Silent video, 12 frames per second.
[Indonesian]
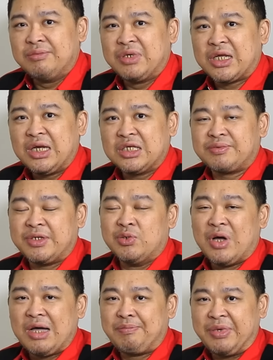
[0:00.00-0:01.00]
diberikan
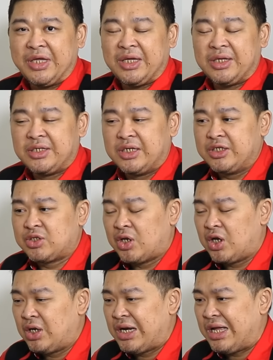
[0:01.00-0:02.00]
SP2HP. Jadi
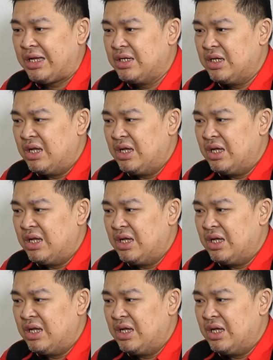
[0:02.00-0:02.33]
tolonglah